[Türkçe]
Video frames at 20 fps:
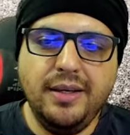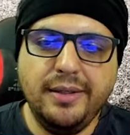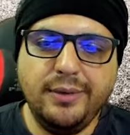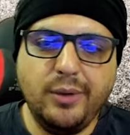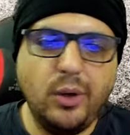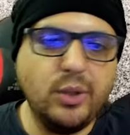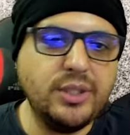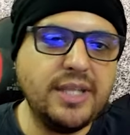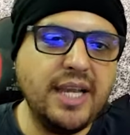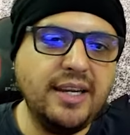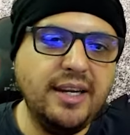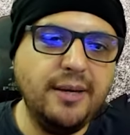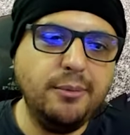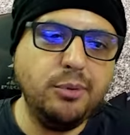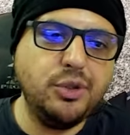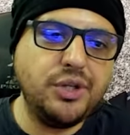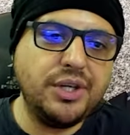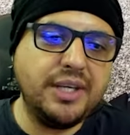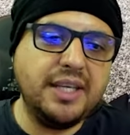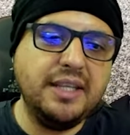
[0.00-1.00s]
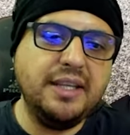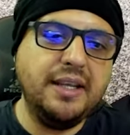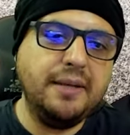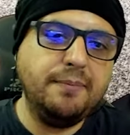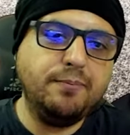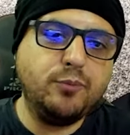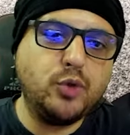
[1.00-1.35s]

görselleri bu şekilde.